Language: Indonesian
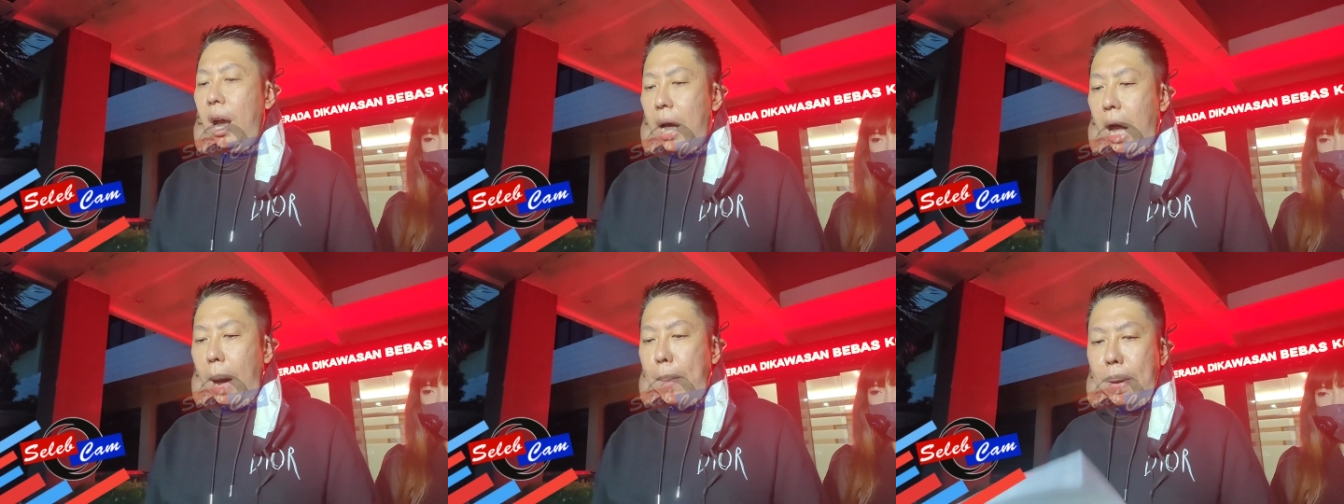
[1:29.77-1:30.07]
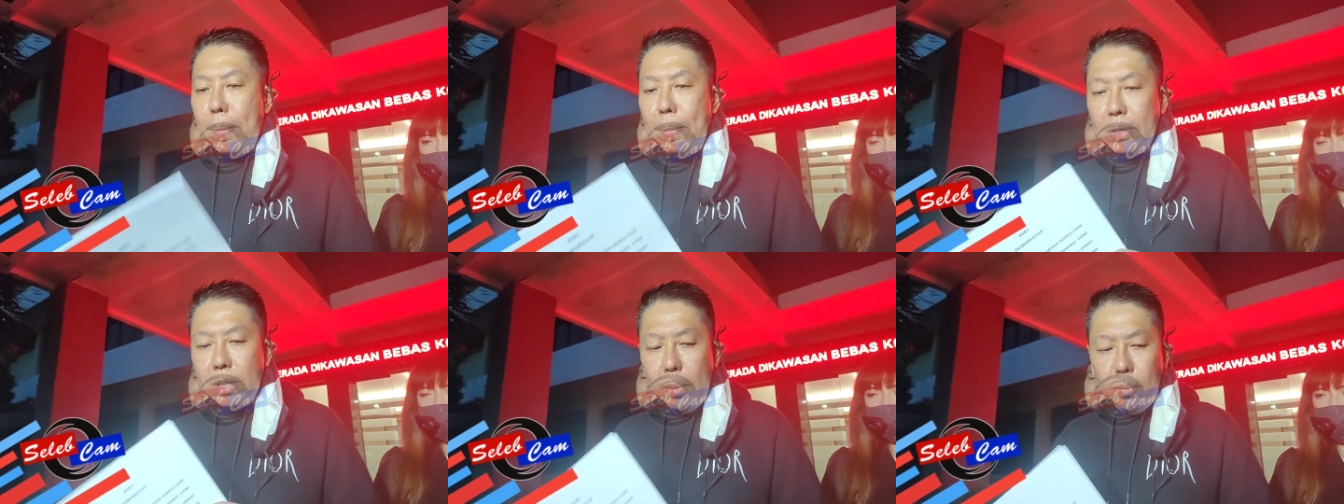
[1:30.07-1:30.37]

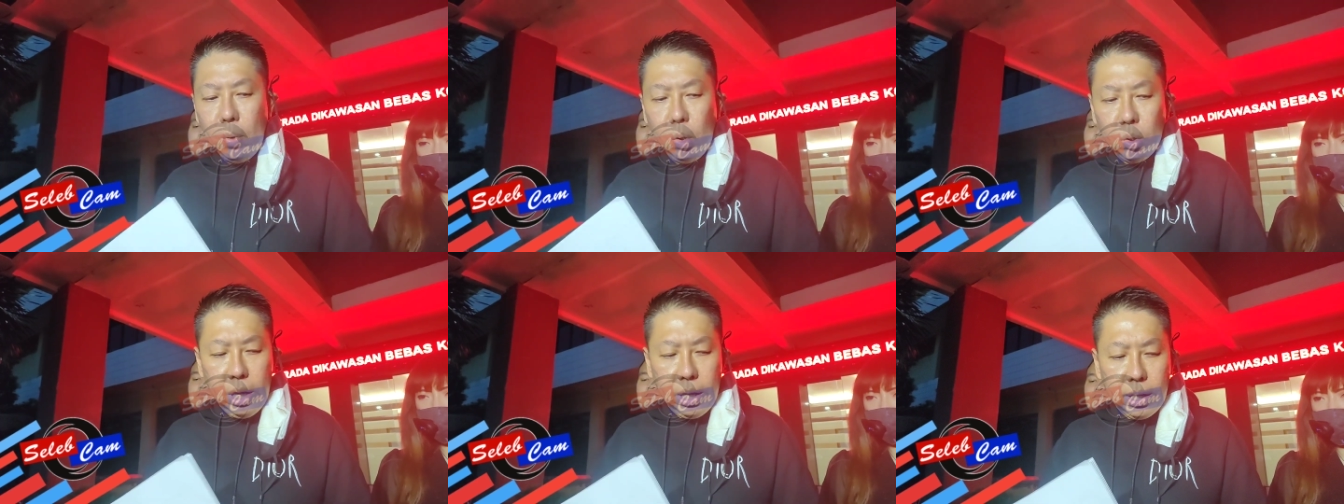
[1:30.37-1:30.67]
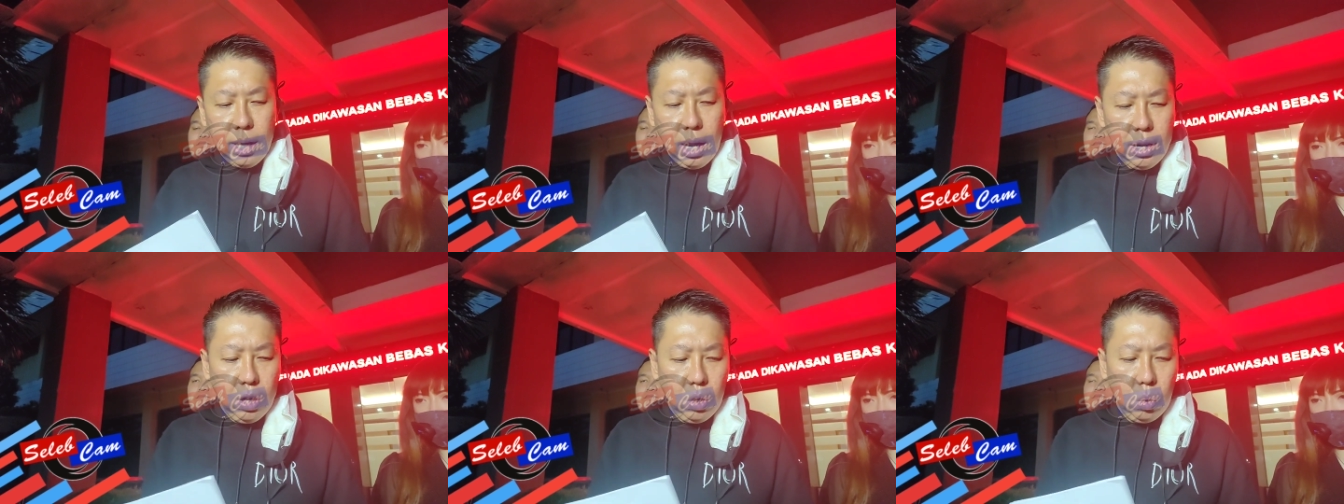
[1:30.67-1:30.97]
Kami bisa
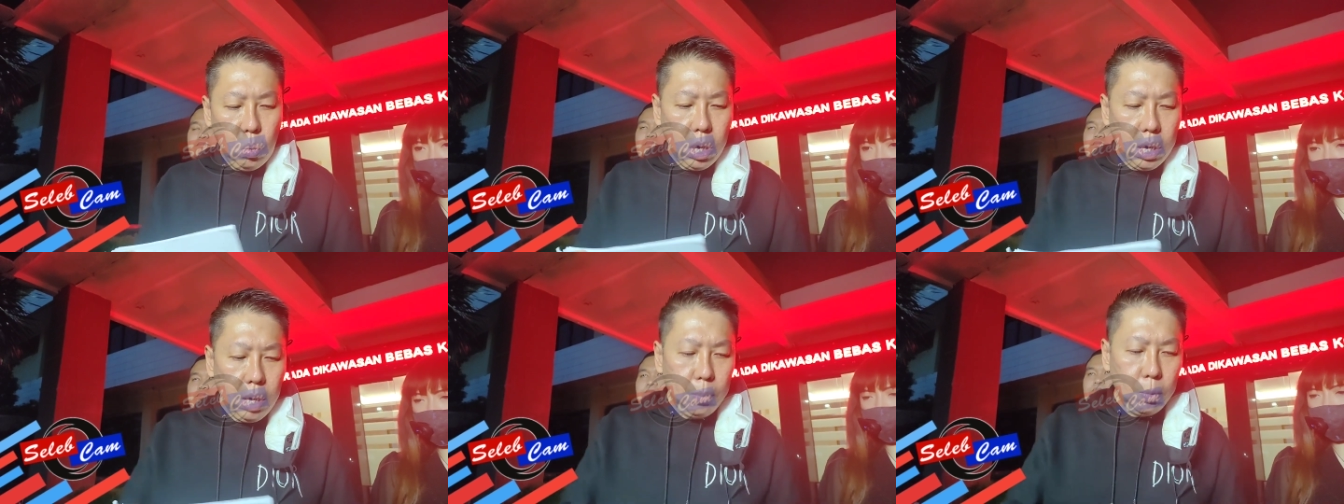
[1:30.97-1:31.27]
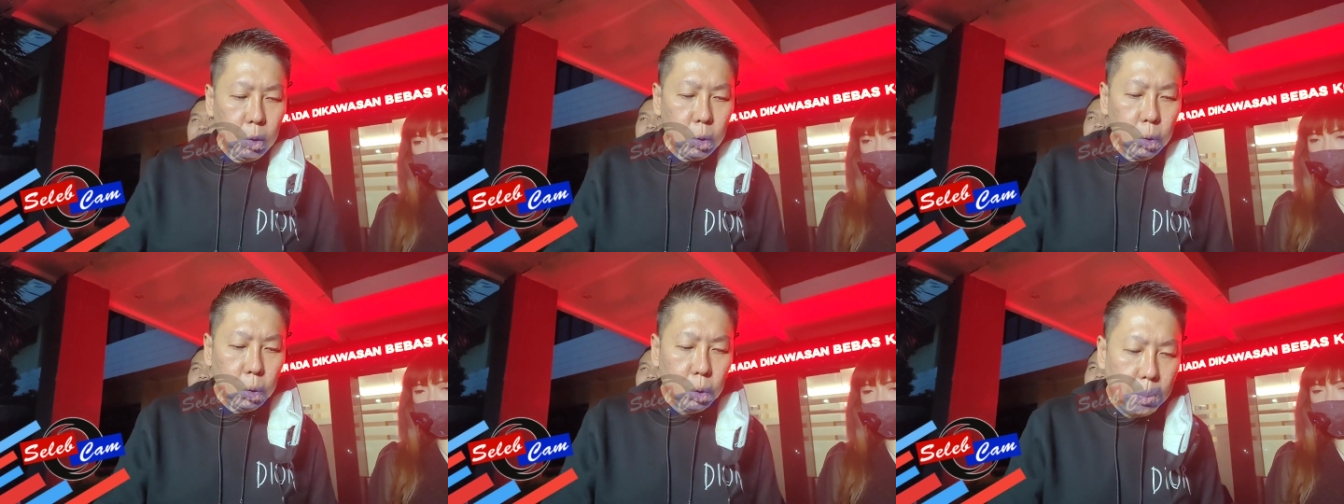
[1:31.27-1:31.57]
buktikan di
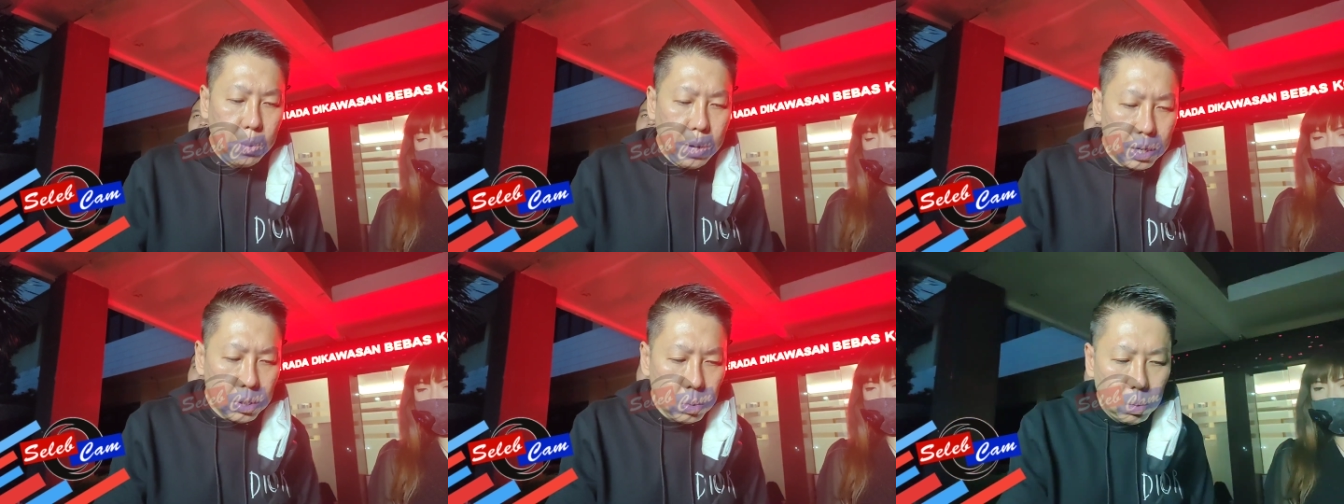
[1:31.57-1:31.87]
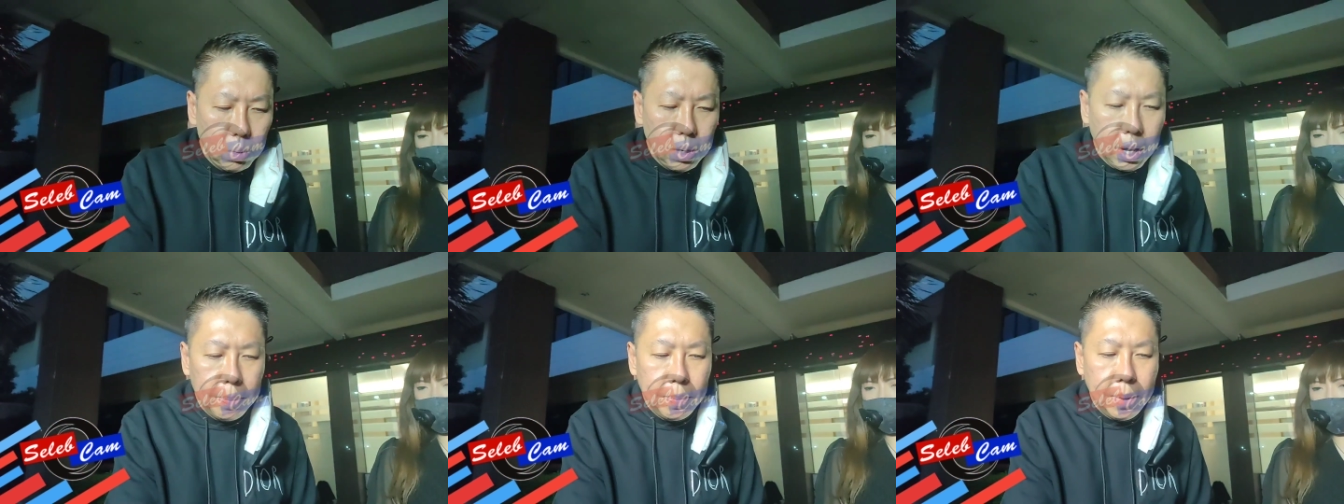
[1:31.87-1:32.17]
2017
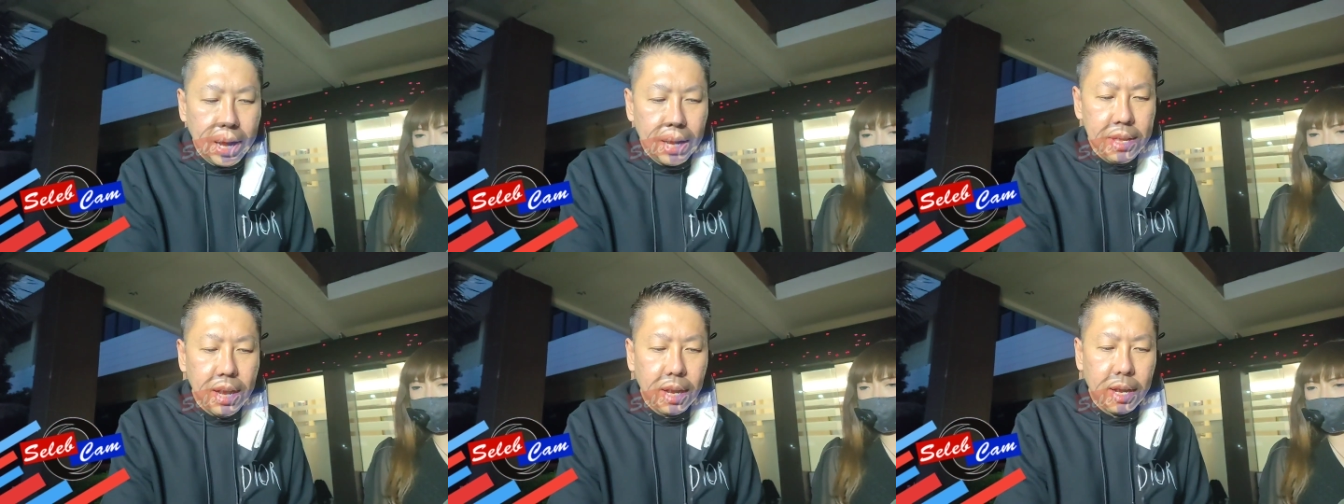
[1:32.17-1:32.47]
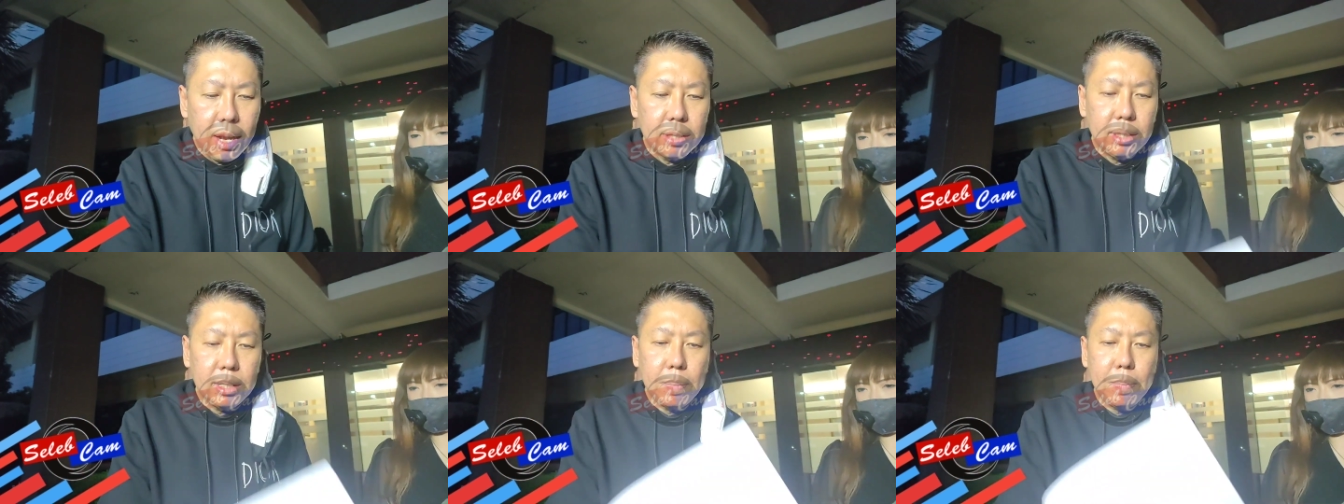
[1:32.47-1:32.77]
sudah banyak
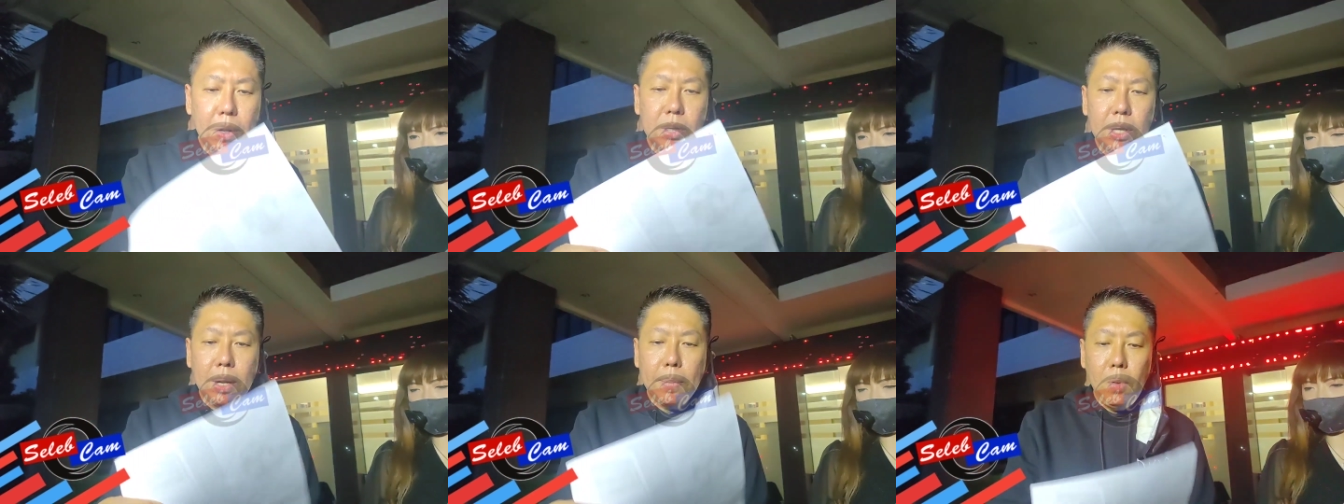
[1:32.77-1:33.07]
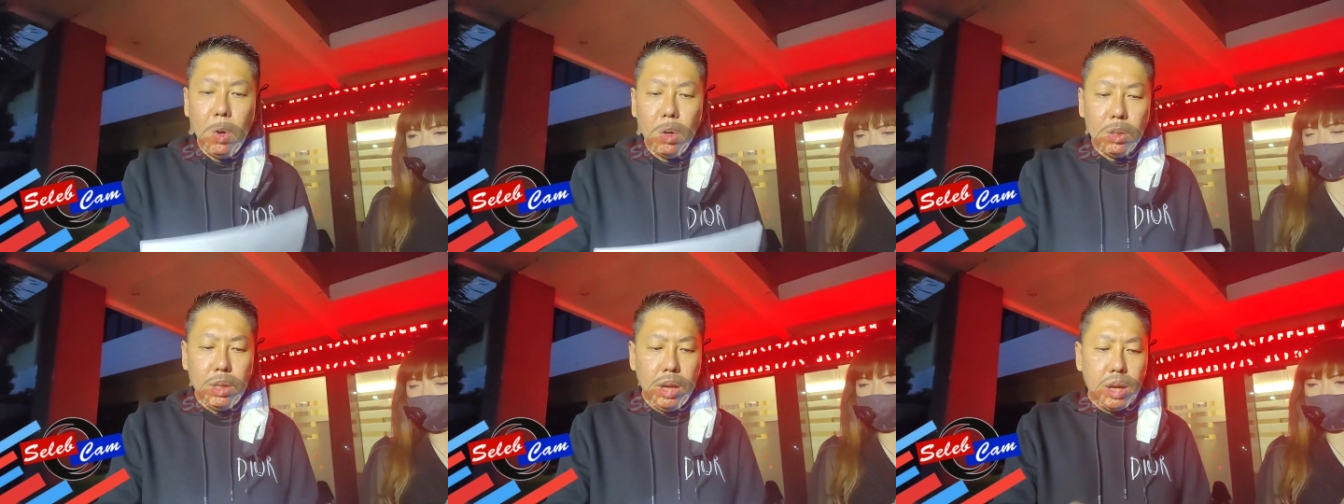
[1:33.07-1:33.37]
resep-resep
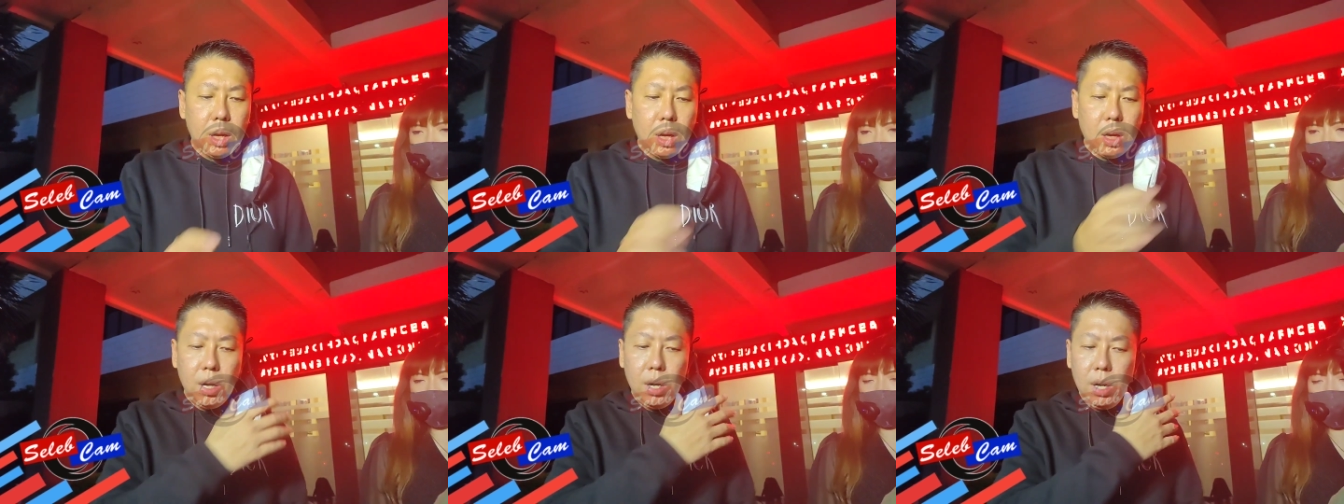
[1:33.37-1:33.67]
dokter.